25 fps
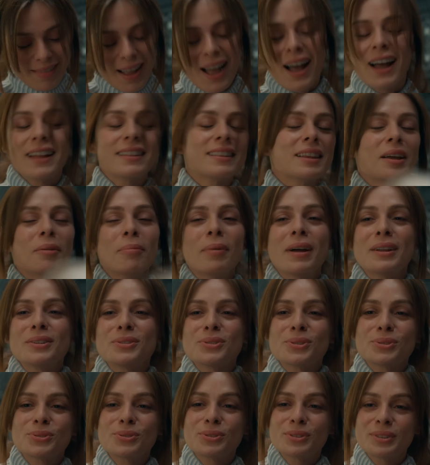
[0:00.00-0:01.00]
Hatta
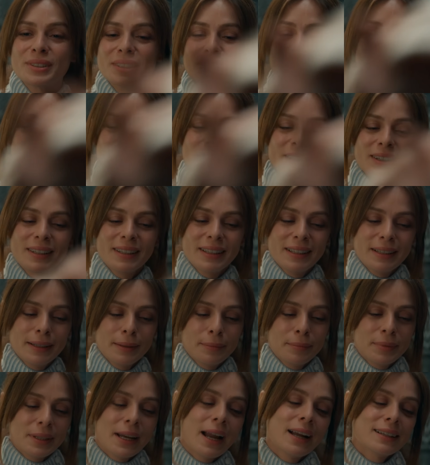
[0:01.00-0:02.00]
ben çocuklarıma
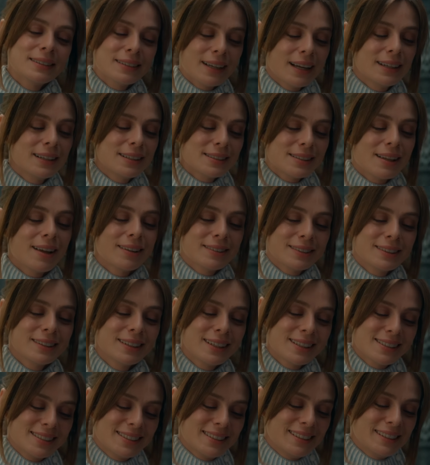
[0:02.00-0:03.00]
birer tane
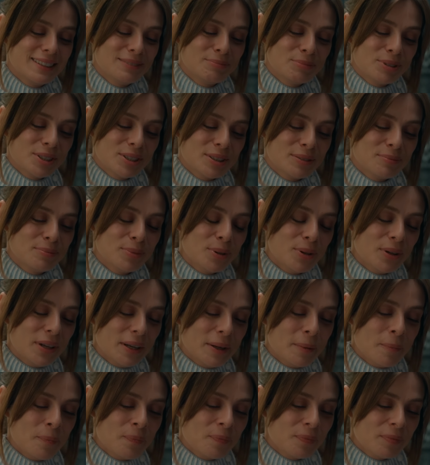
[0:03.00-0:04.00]
sandık hazırlamıştım
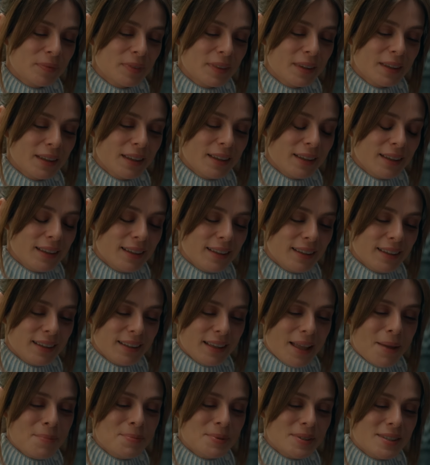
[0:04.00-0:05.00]
böyle.
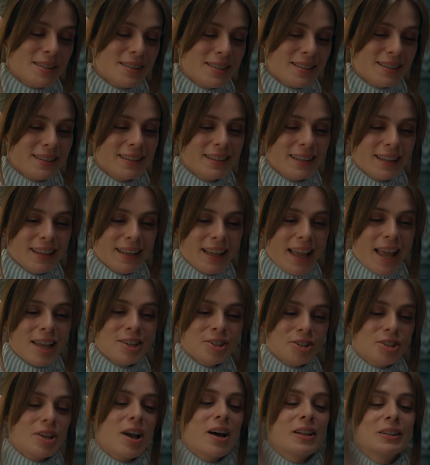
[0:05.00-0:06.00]
Hepsinin
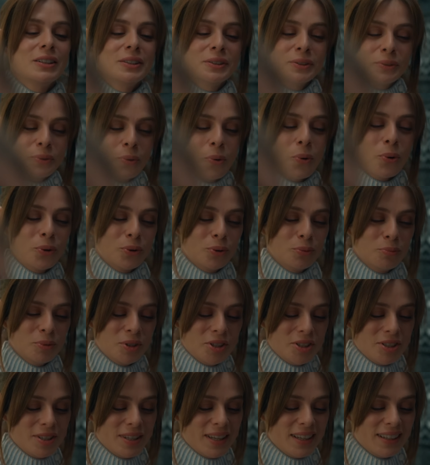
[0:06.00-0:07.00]
eşyalarını koydum
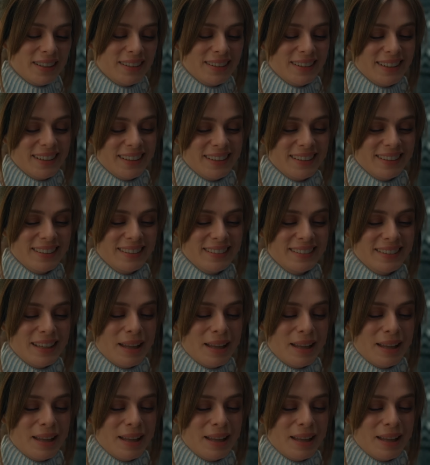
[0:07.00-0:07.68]
içlerine.